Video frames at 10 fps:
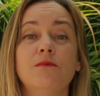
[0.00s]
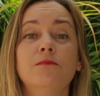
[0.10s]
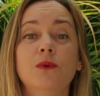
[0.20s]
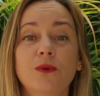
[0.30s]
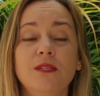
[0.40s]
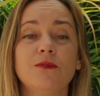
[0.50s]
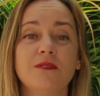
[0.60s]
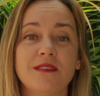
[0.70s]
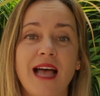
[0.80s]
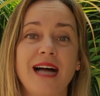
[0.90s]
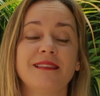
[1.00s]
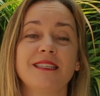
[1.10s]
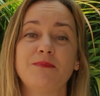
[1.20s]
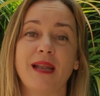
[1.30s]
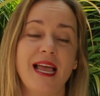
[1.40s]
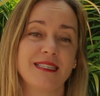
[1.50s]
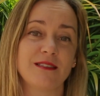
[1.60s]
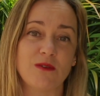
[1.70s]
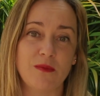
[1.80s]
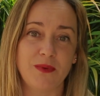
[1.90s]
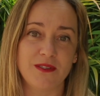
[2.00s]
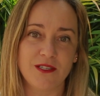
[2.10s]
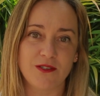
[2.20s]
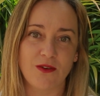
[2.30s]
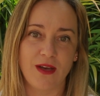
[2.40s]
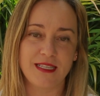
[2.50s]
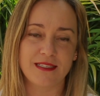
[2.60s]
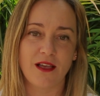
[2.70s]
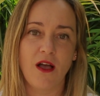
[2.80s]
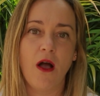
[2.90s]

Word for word: muito usadas para essas composições.